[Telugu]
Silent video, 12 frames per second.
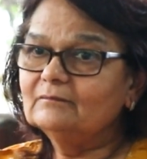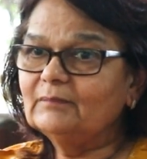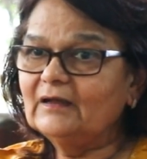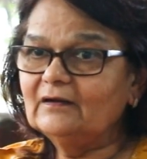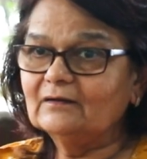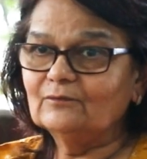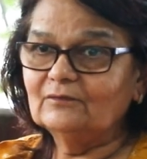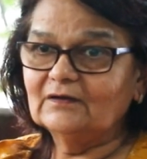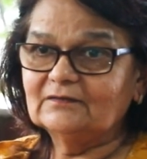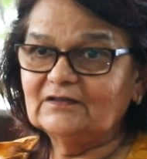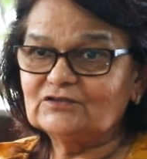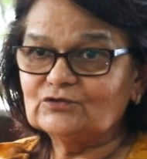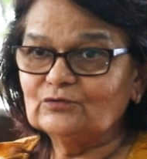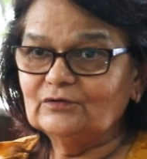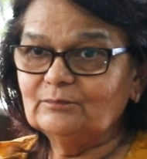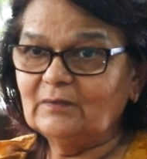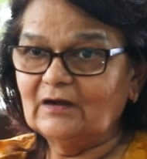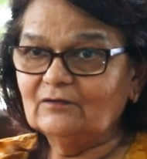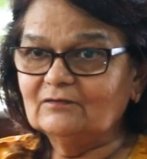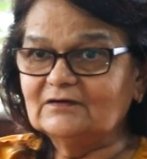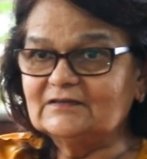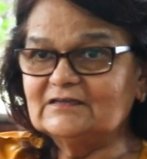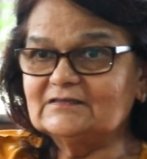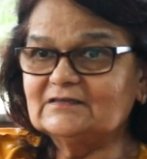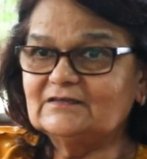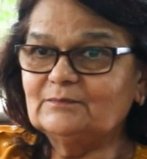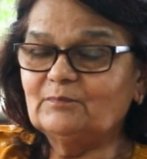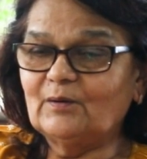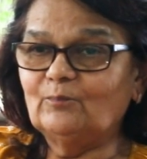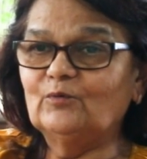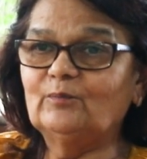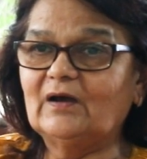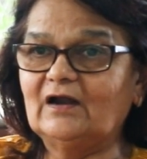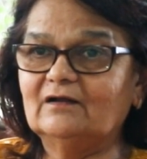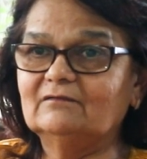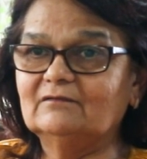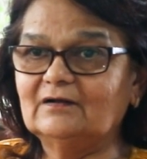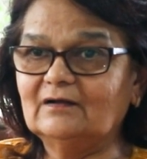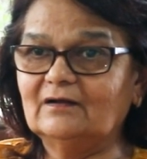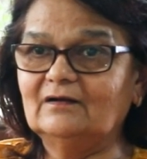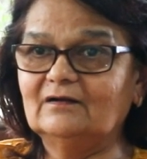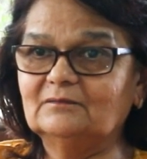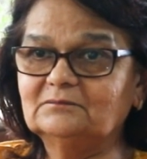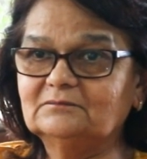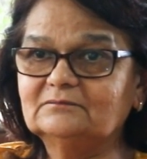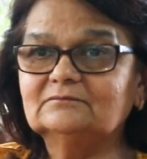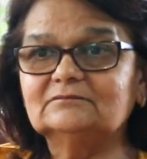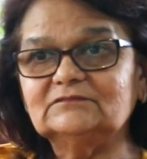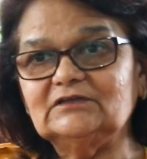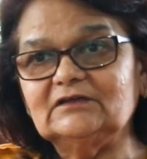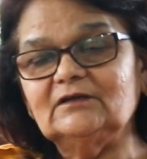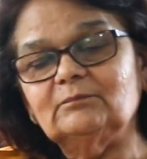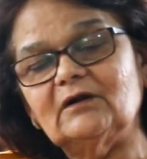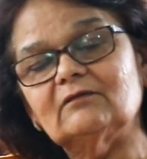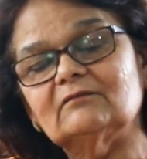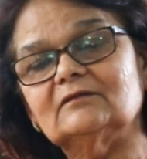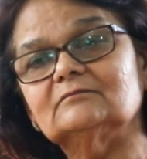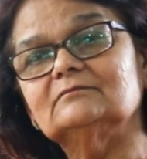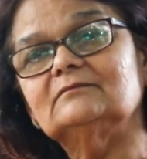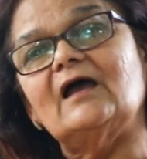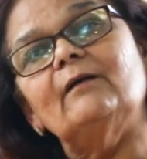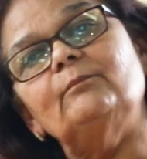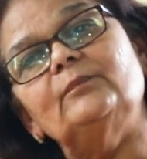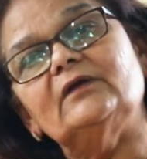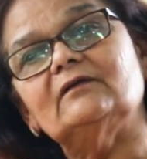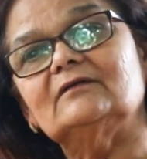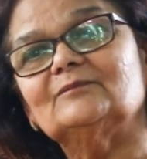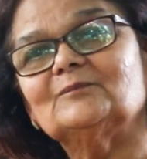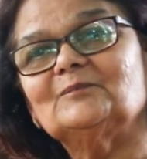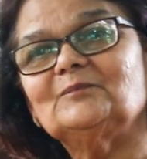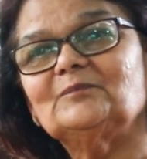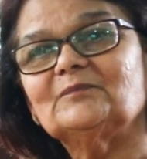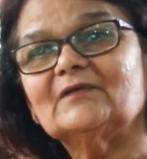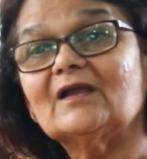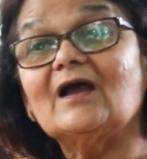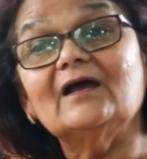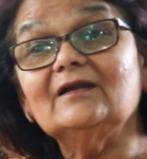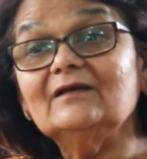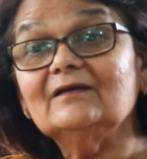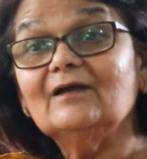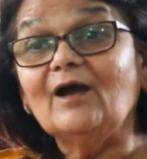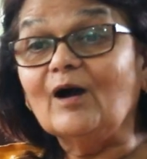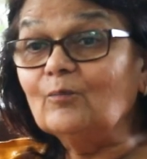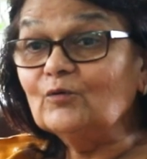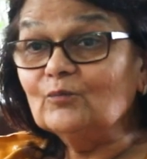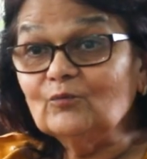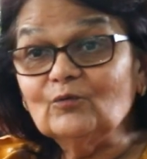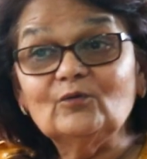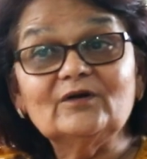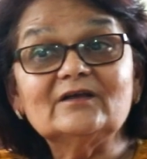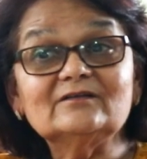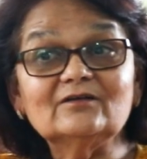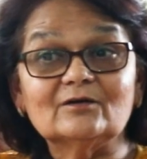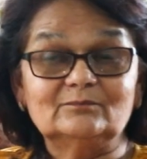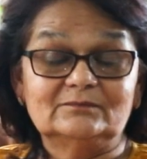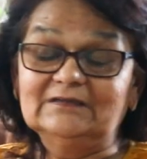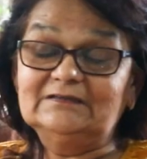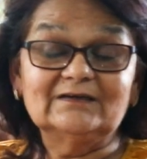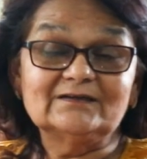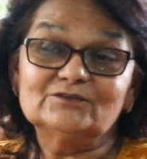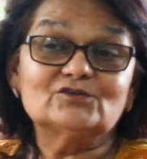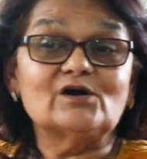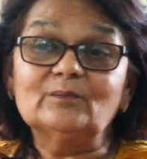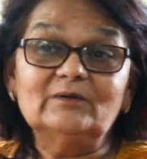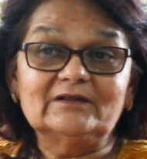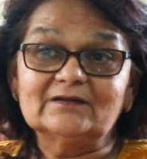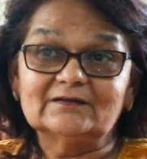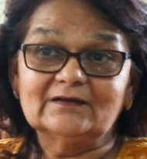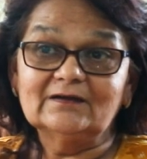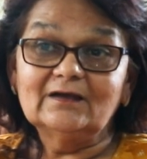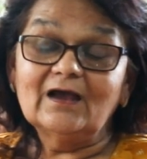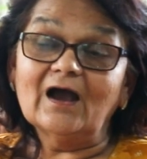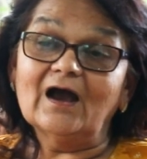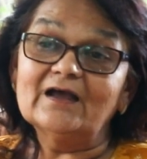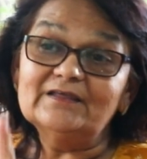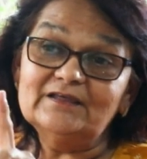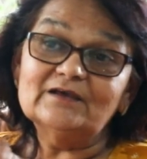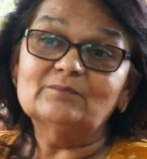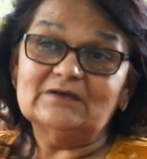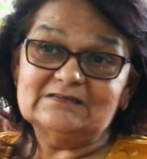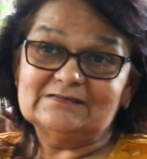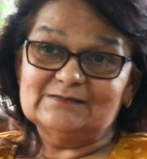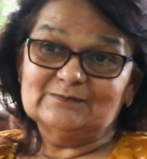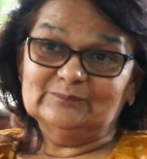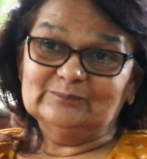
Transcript: పాలకూర తెచ్చుకొని పాలకూర తీసేది పప్పు పాలకూర అన్నం తిని పండుకున్నాం హ్యాపీ కానీ అప్పుడు ముగ్గురికి జాబ్ ఇద్దరికి జాబ్ లేదు కదా ఆ ఈఎంఐస్